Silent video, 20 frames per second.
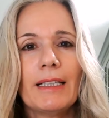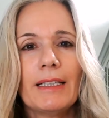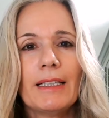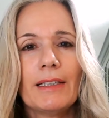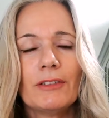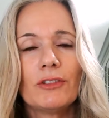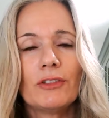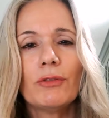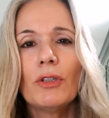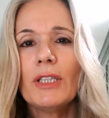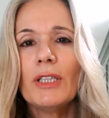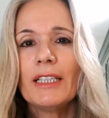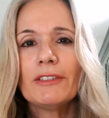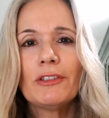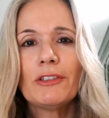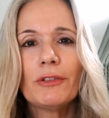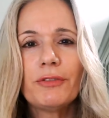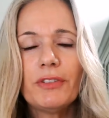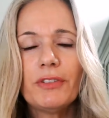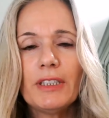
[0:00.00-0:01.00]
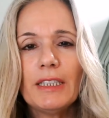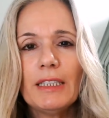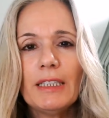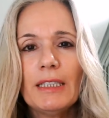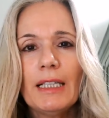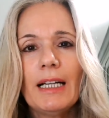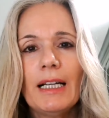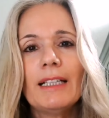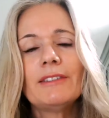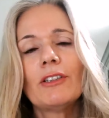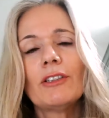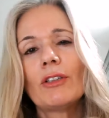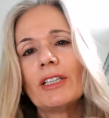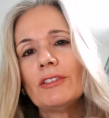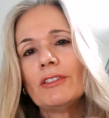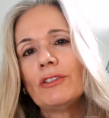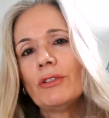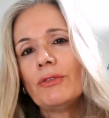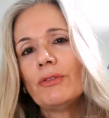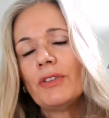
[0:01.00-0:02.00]
Sowohl ein zu viel als auch ein
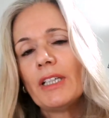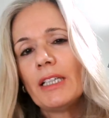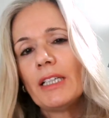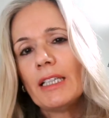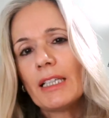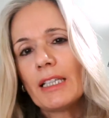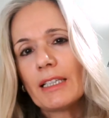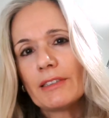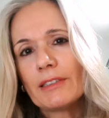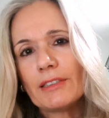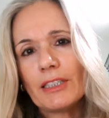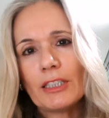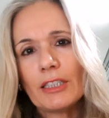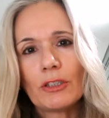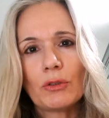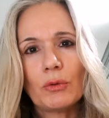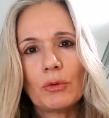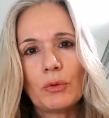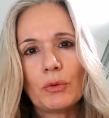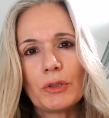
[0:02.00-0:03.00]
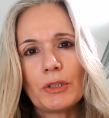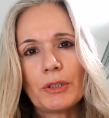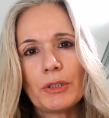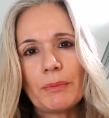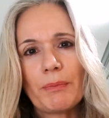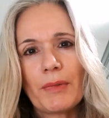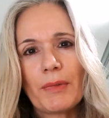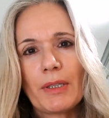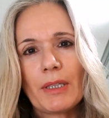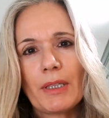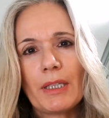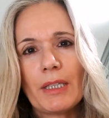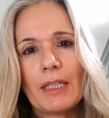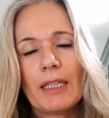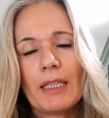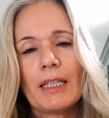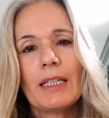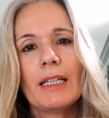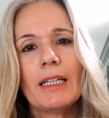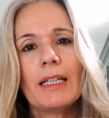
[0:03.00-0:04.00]
zu wenig ist nicht gut.
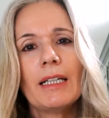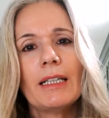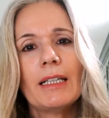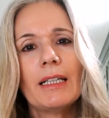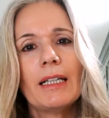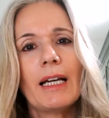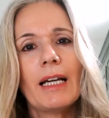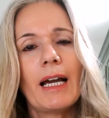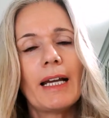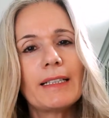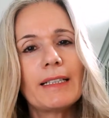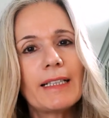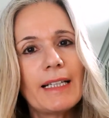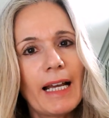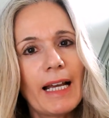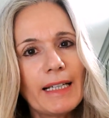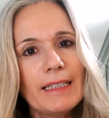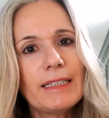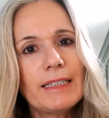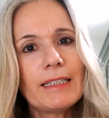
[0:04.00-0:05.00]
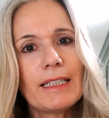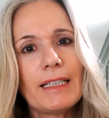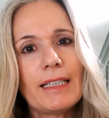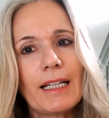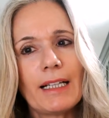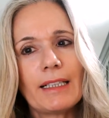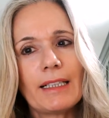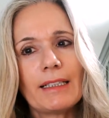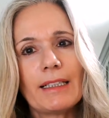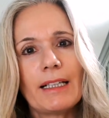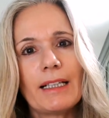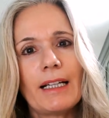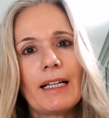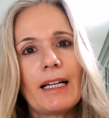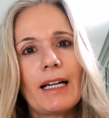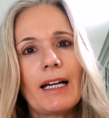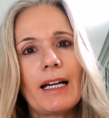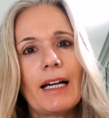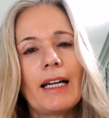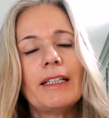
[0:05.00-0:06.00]
Ein Gleichklang,
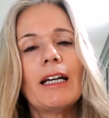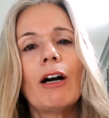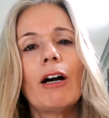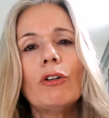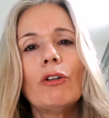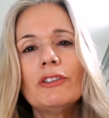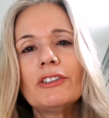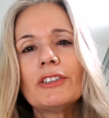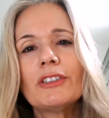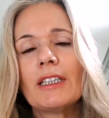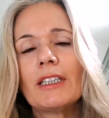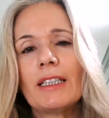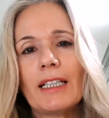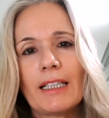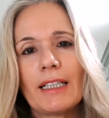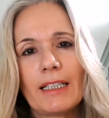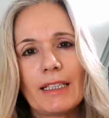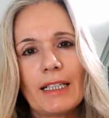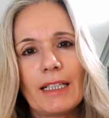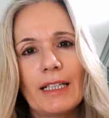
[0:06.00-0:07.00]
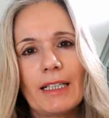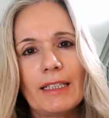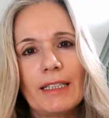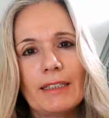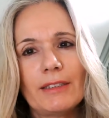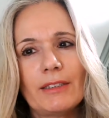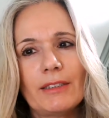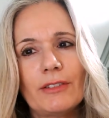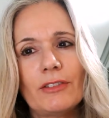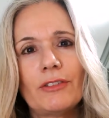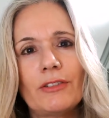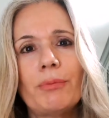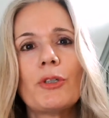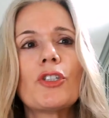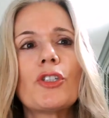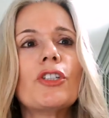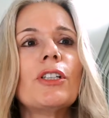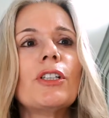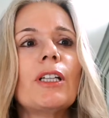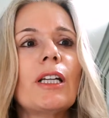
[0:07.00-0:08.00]
eine Ausgeglichenheit
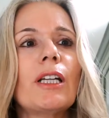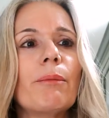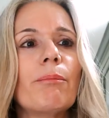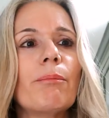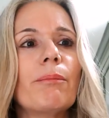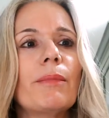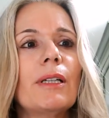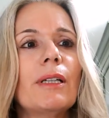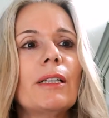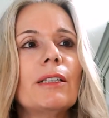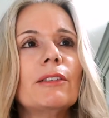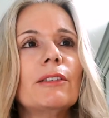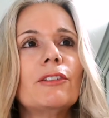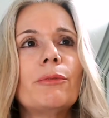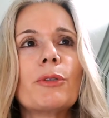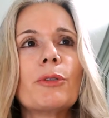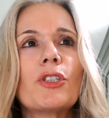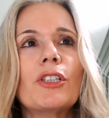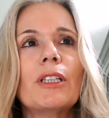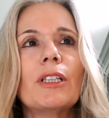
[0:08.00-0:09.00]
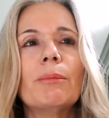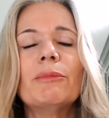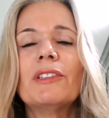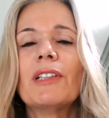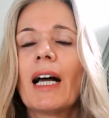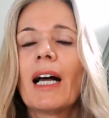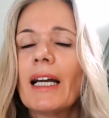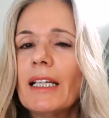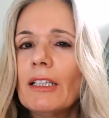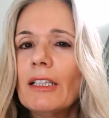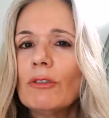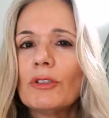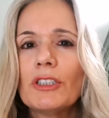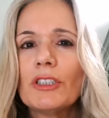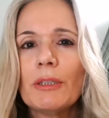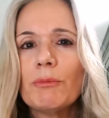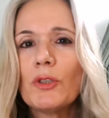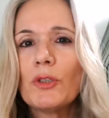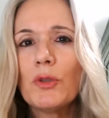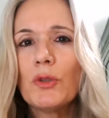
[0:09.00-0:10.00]
zwischen dem, zwischen dem Sein und
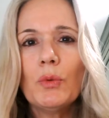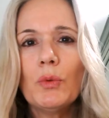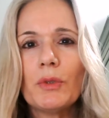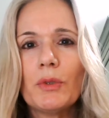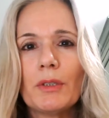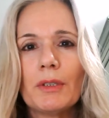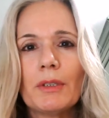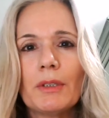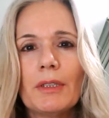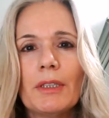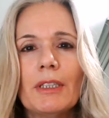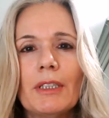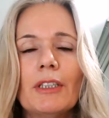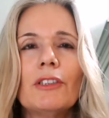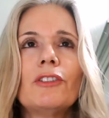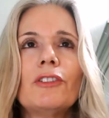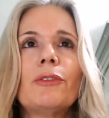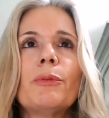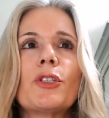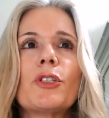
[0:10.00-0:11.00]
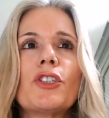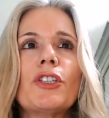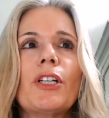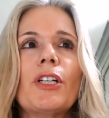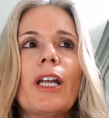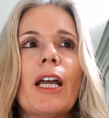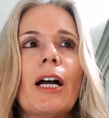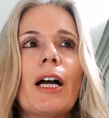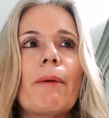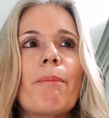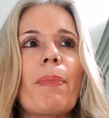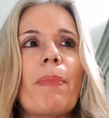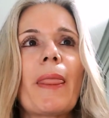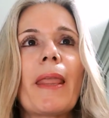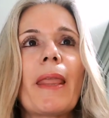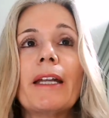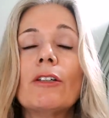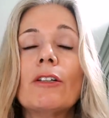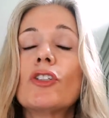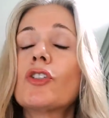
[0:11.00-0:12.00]
dem Tun, zwischen der
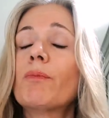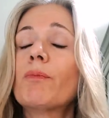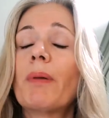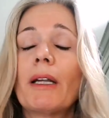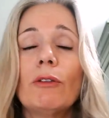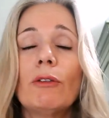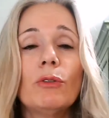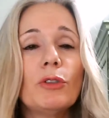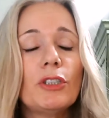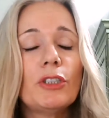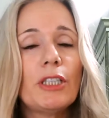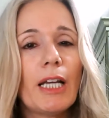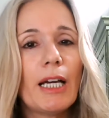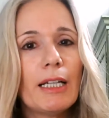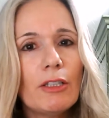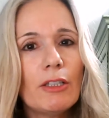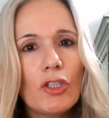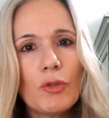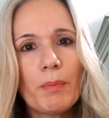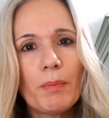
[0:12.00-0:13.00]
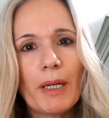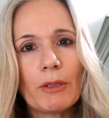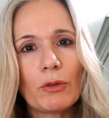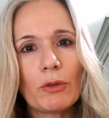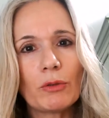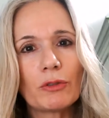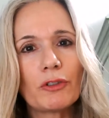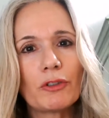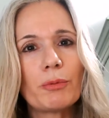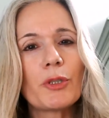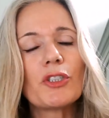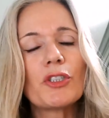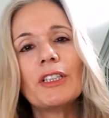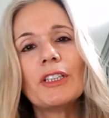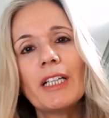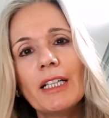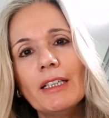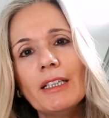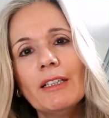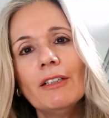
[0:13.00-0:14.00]
Entspannung und der Anspannung, zwischen
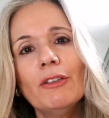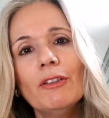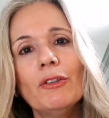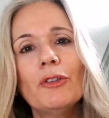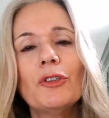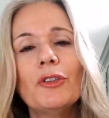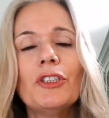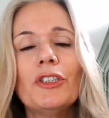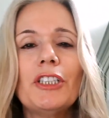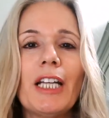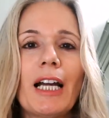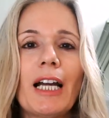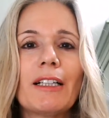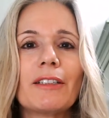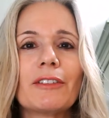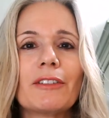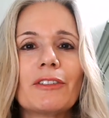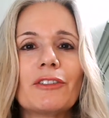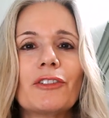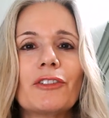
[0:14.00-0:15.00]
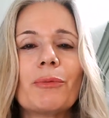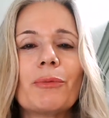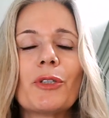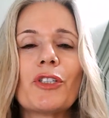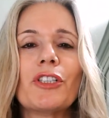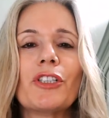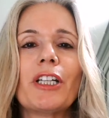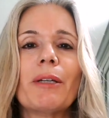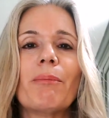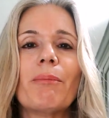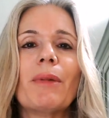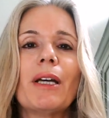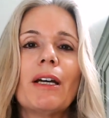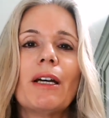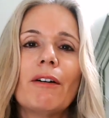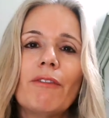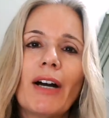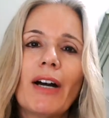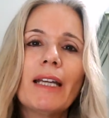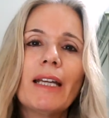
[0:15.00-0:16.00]
Yin und Yang, zwischen dem
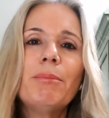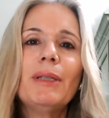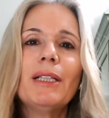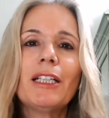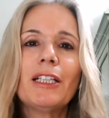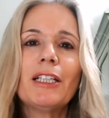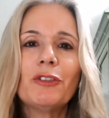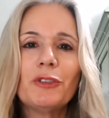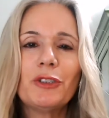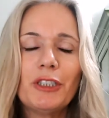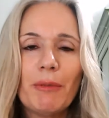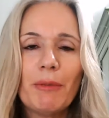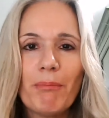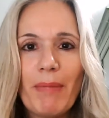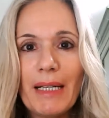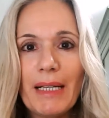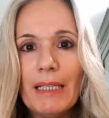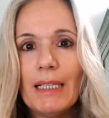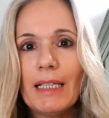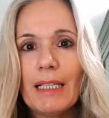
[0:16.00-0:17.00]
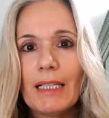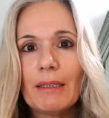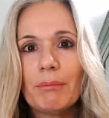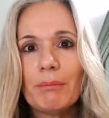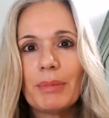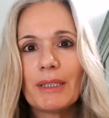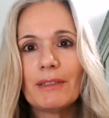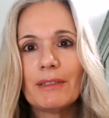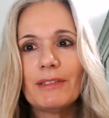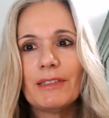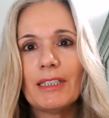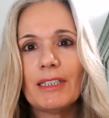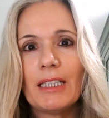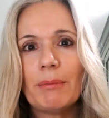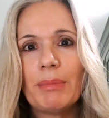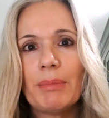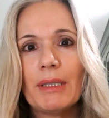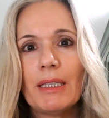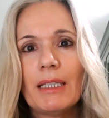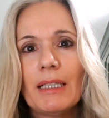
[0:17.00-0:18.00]
weiblichen und dem männlichen Prinzip.